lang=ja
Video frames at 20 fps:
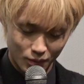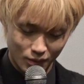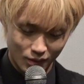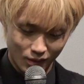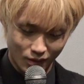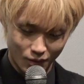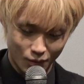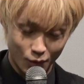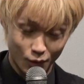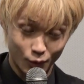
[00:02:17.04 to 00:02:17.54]

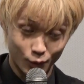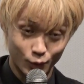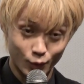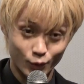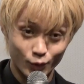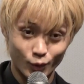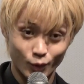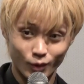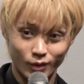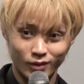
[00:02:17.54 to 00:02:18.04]
なんかこれを
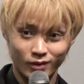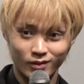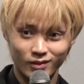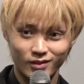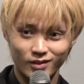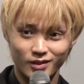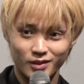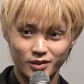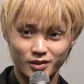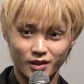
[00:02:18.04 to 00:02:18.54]
どんどん
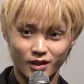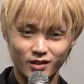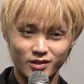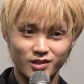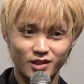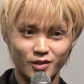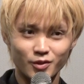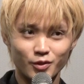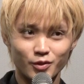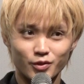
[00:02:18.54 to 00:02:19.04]
たく
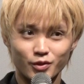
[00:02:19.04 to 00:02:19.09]
さんの